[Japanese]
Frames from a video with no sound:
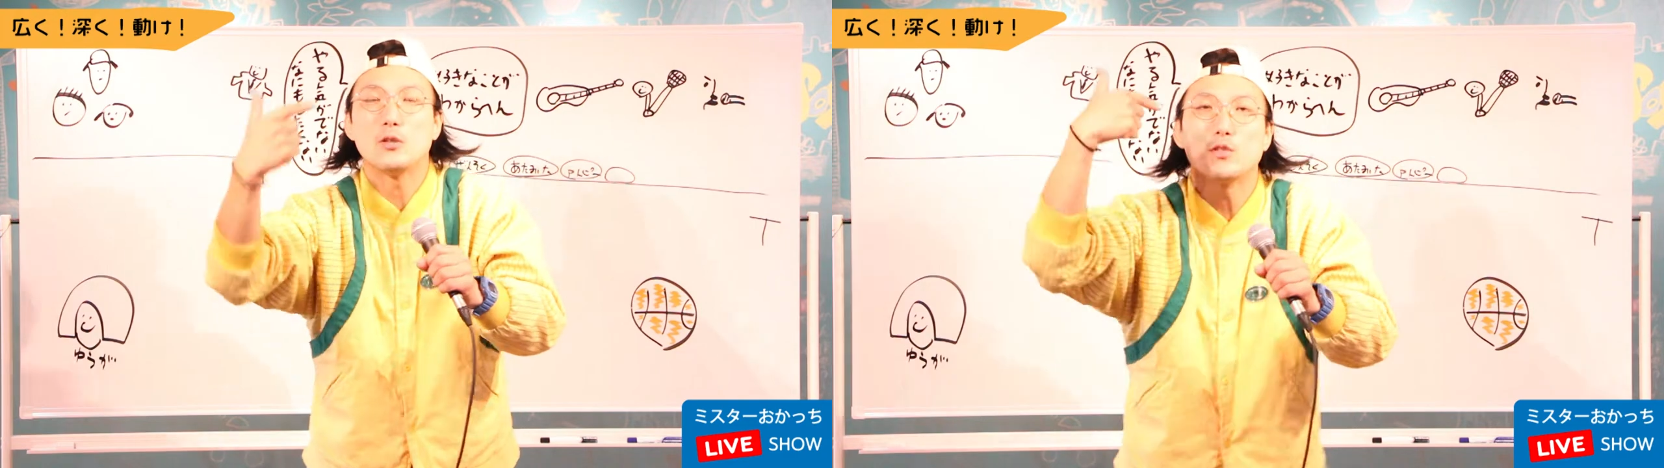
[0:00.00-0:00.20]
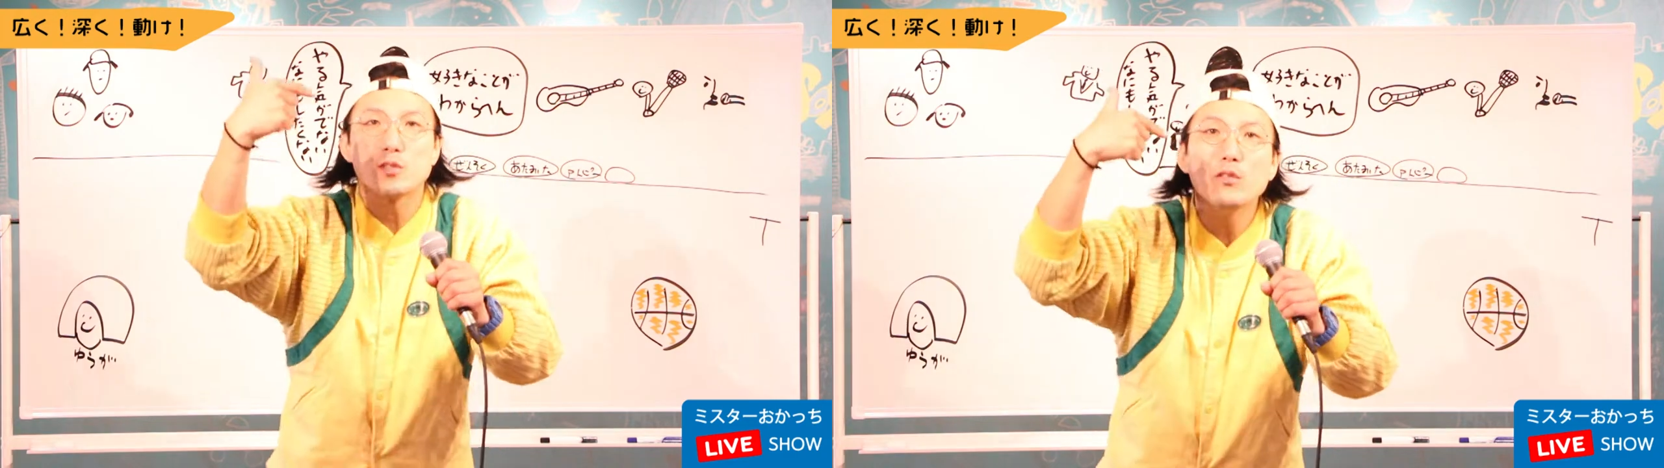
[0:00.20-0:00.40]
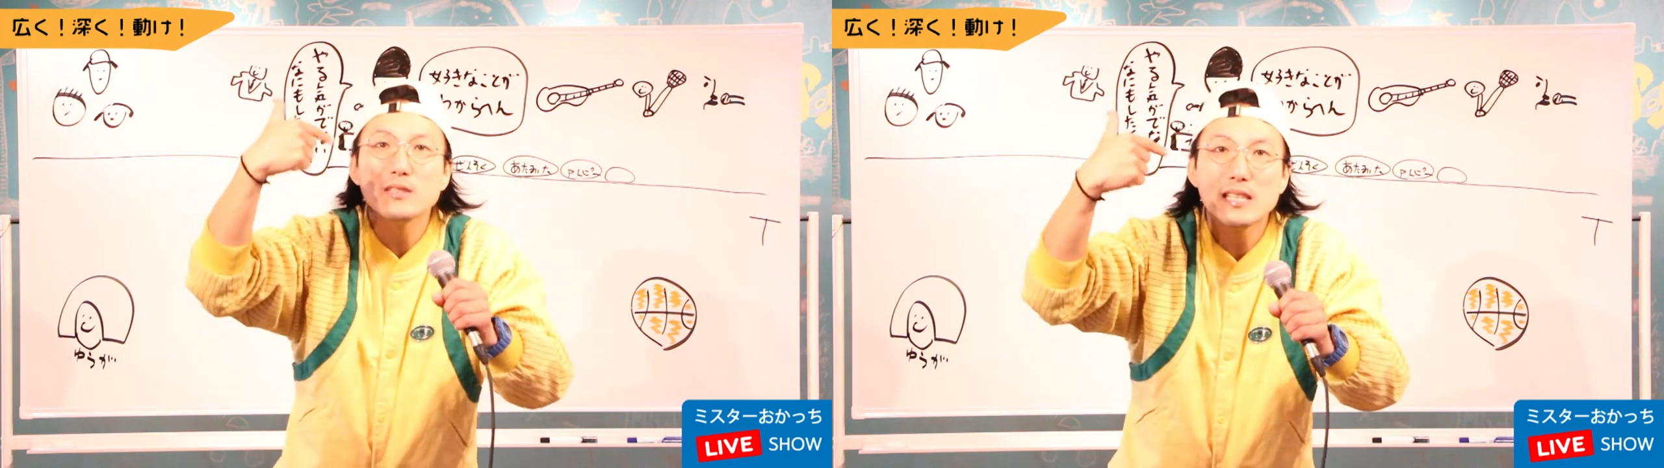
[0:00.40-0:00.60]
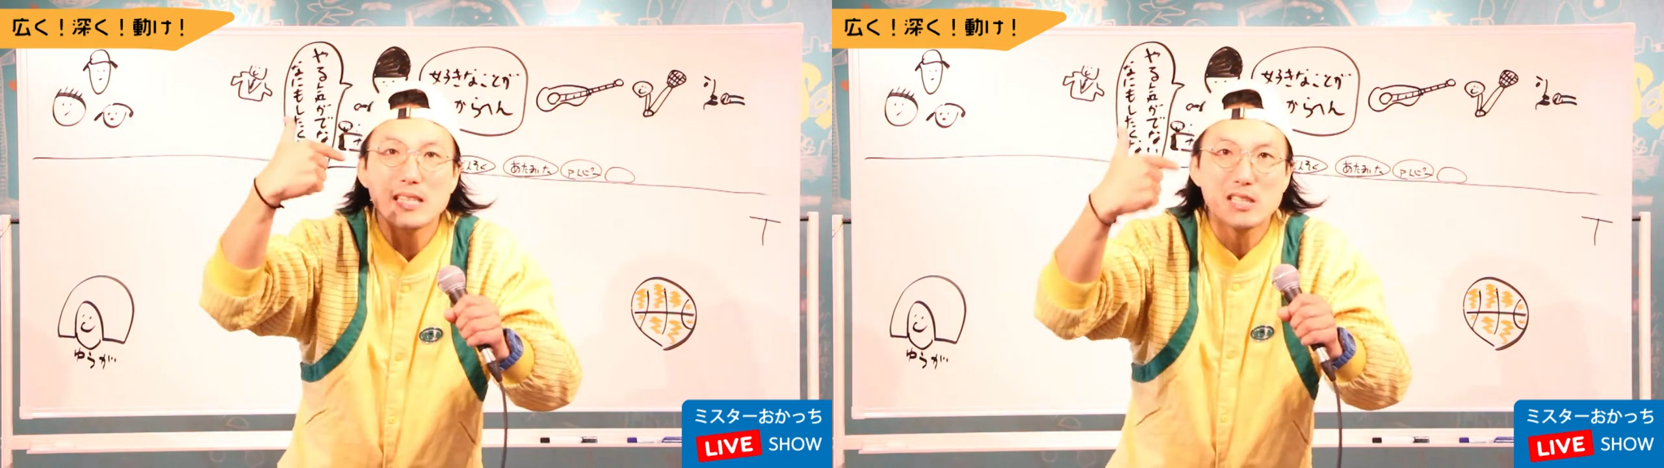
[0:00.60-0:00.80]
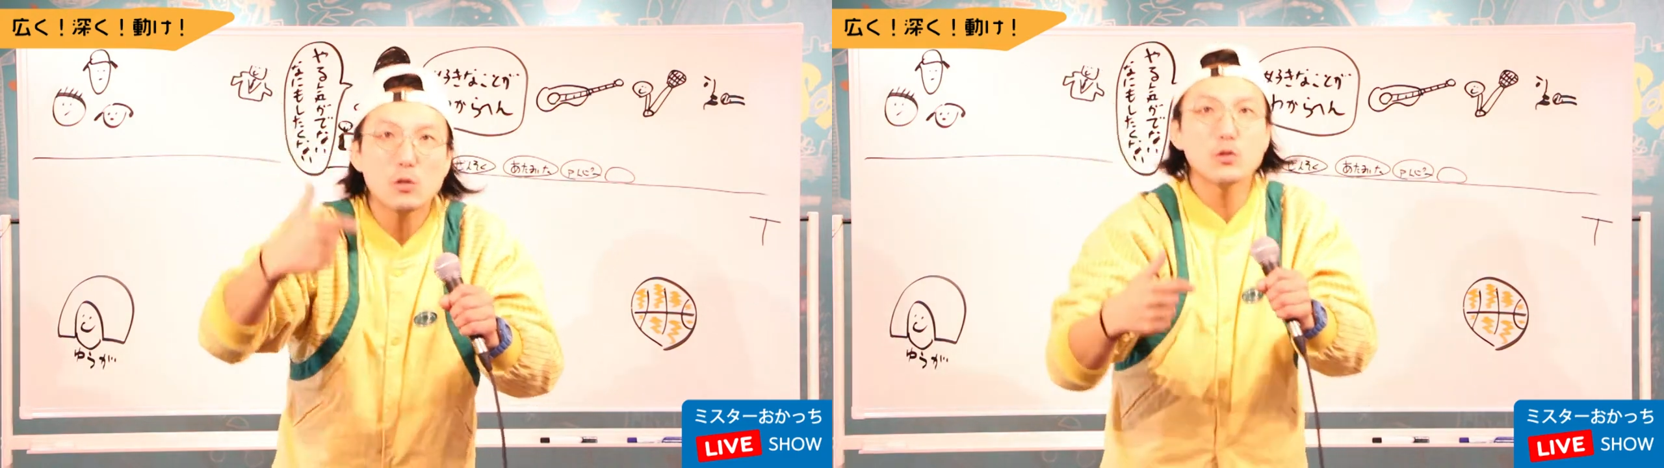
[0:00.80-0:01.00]
うそんな
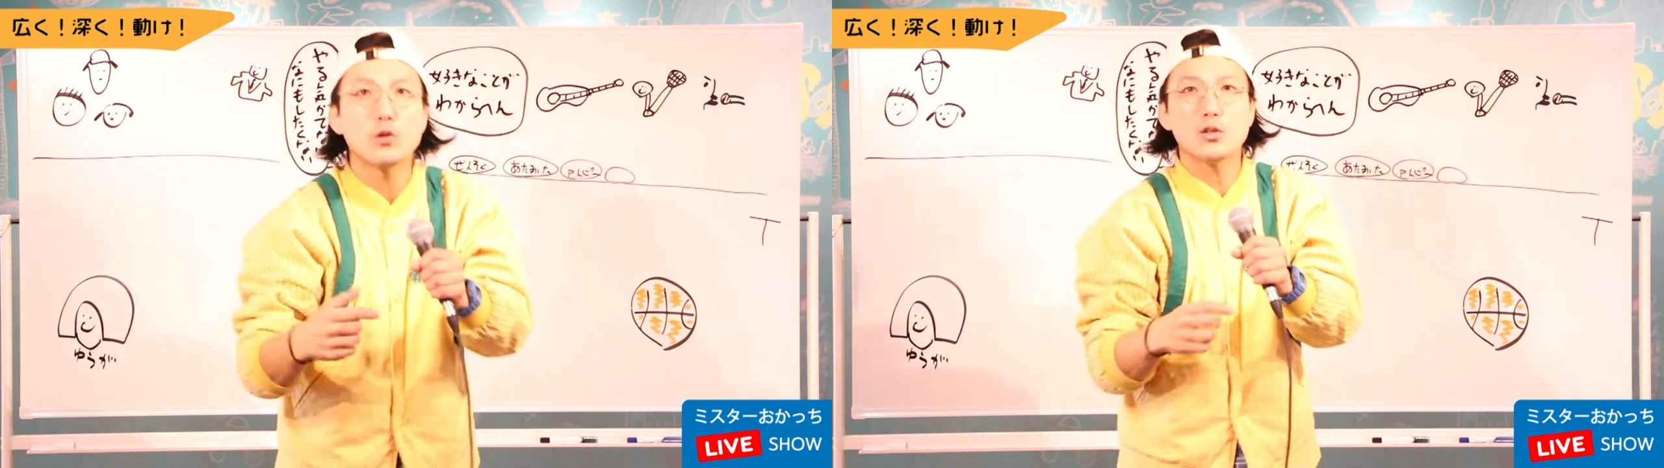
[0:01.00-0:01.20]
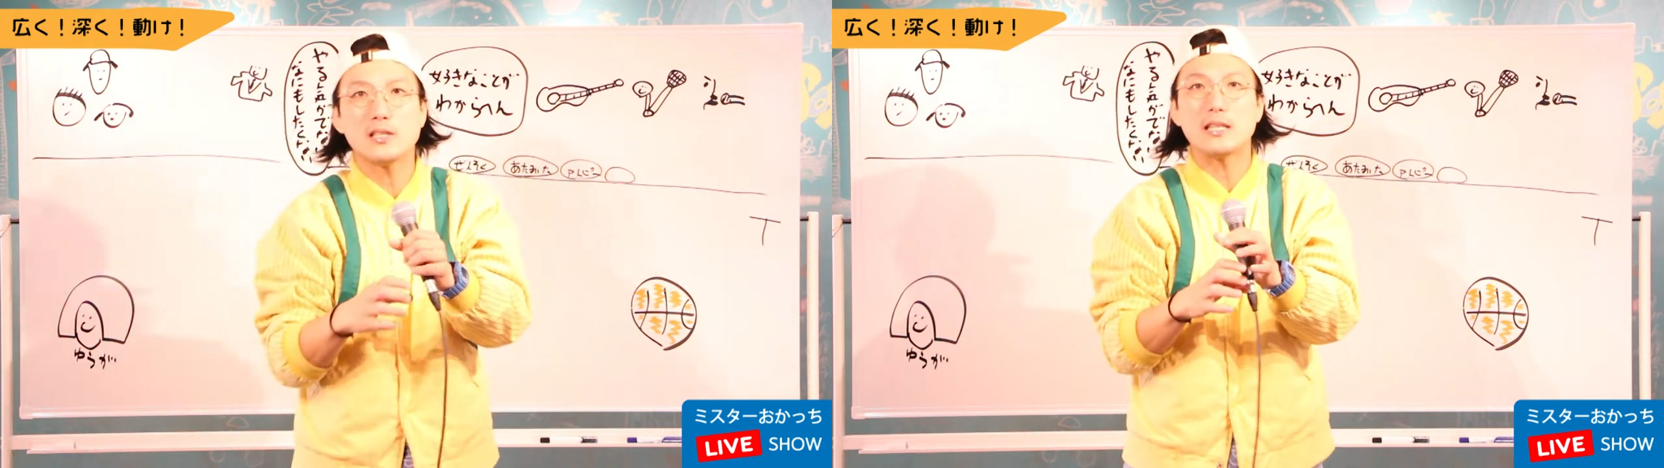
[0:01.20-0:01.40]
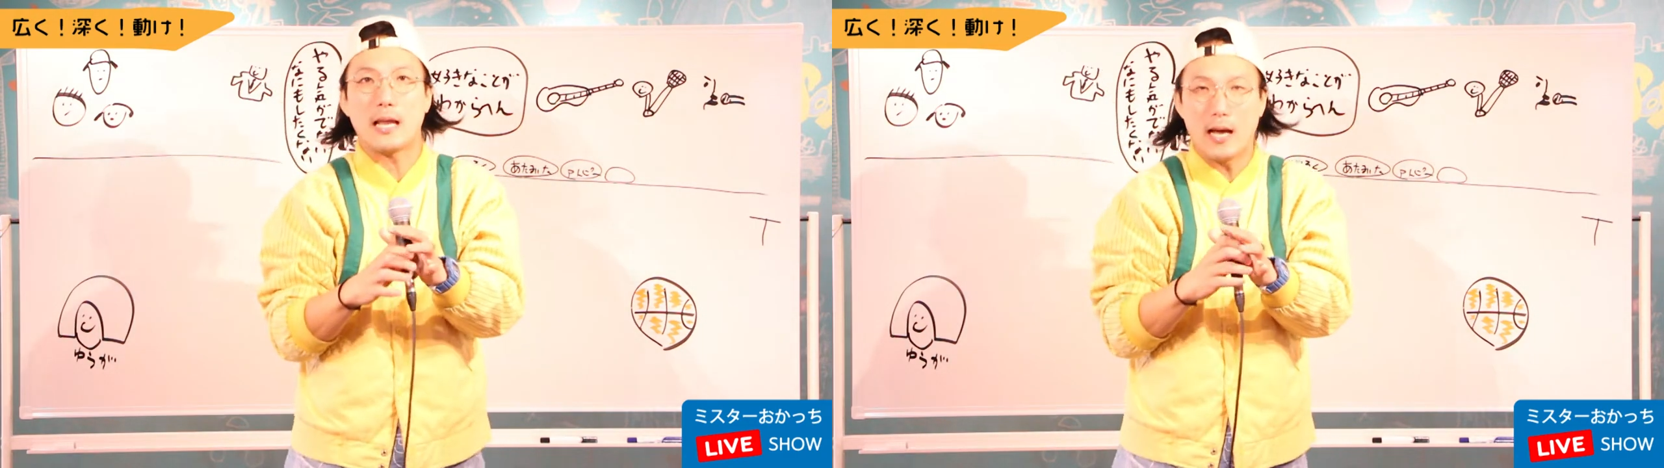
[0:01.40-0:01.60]
仕事をしてて